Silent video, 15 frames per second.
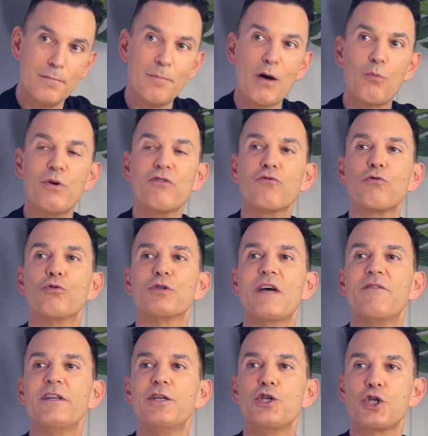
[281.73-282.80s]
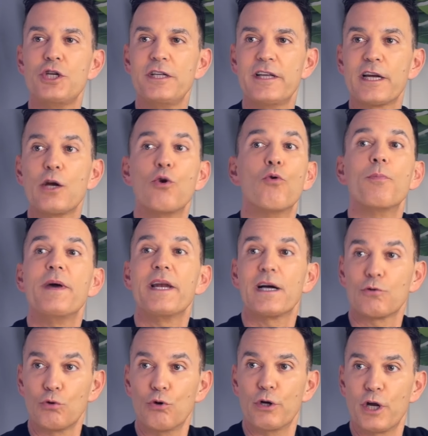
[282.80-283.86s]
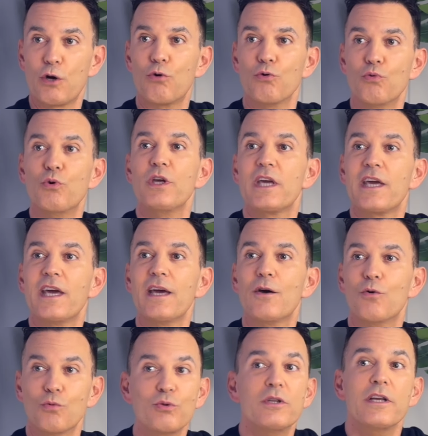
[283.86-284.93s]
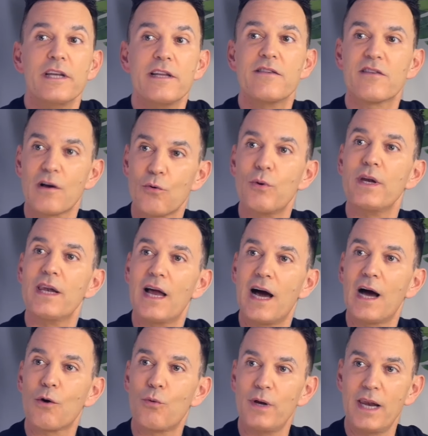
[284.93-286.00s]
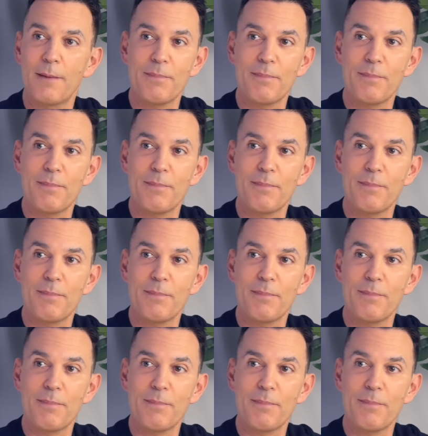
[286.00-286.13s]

ma questo lo deve decidere l'operatore, colui che utilizza quella, quella,